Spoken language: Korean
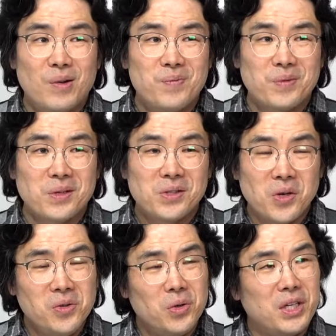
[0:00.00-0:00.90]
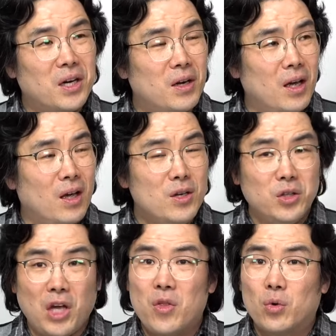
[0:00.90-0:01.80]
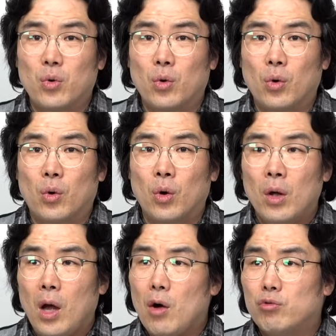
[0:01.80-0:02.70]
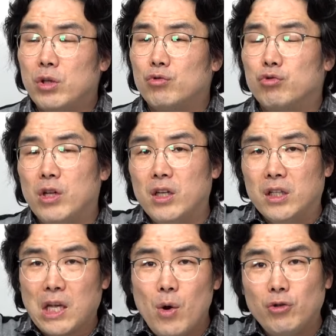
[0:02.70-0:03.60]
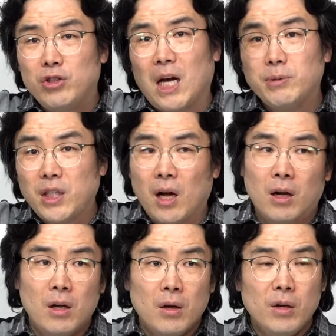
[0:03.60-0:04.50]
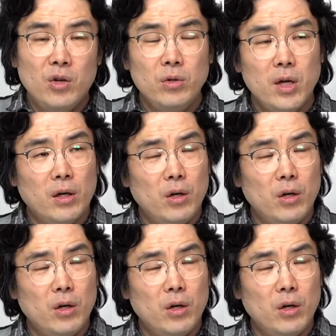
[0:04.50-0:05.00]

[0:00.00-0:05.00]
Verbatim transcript: 선거 기간에 이렇게 대놓고 아 우리 우객이 사용할 수 있게 합시다 이런 얘기를 왜